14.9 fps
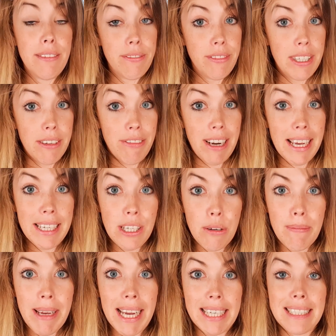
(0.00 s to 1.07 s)
Wie ihr vielleicht auch
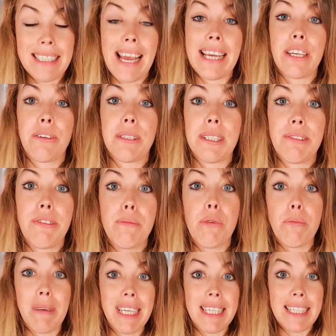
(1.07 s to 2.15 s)
merkt, zeige ich euch das
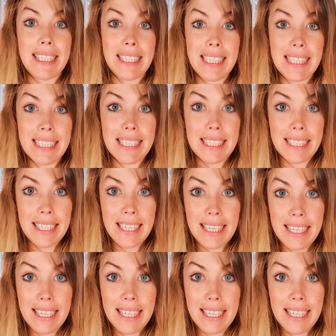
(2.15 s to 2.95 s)
Fimometer nicht.